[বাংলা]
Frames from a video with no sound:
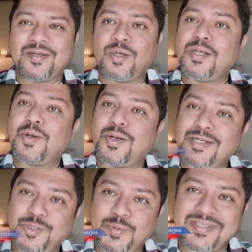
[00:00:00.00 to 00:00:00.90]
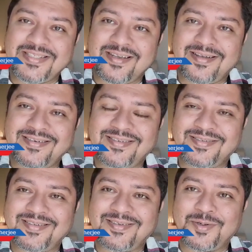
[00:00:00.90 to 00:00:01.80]
অনেক অনেক শুভেচ্ছা অ্যান্ড
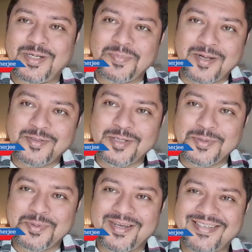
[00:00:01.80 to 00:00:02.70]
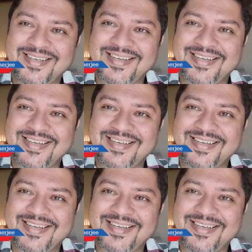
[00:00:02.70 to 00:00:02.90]
অনেক ভালো থেকো আর